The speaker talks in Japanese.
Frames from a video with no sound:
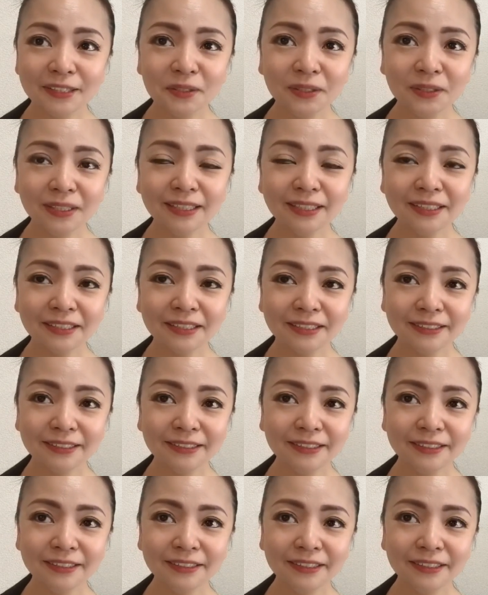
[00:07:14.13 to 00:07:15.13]
なんか
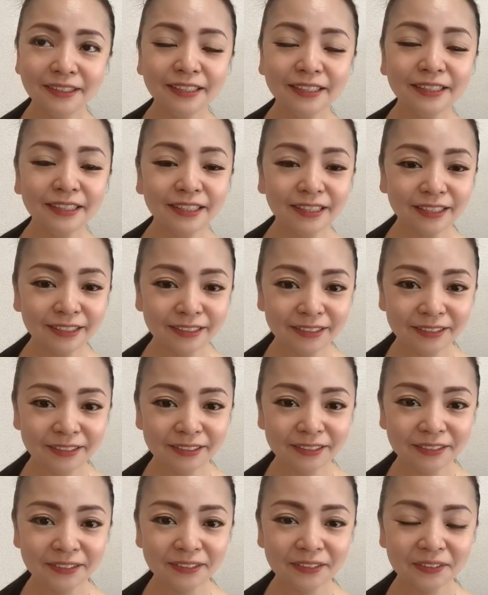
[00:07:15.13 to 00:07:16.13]
やたら
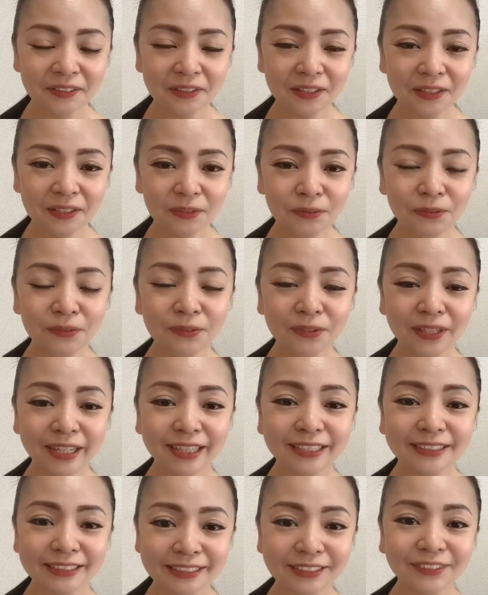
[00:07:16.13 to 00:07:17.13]
古い
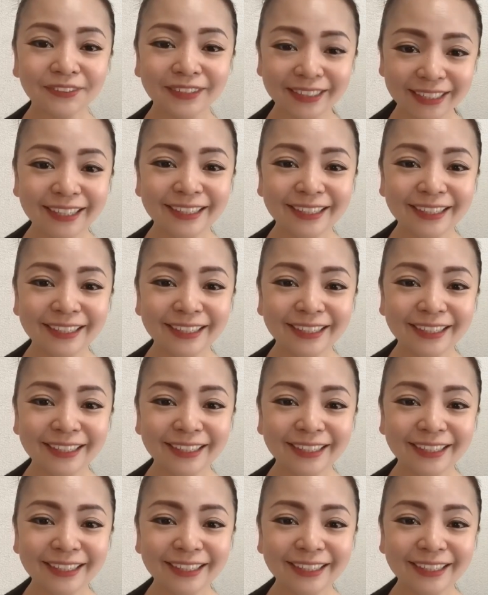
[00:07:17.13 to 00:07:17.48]
感じとかね